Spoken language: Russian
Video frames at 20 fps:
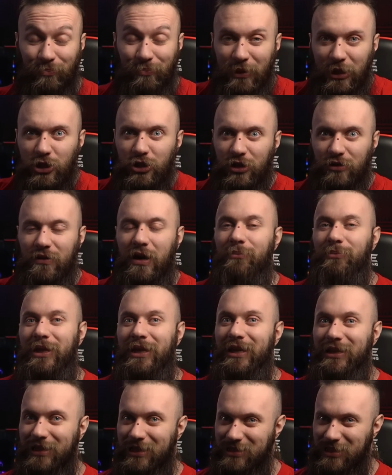пишет вам
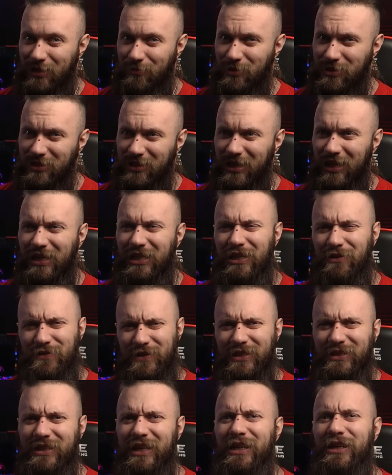на китайском языке, и не
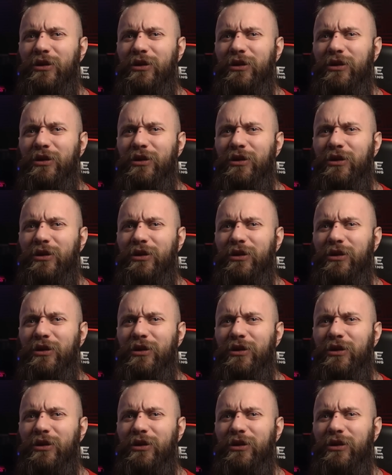всегда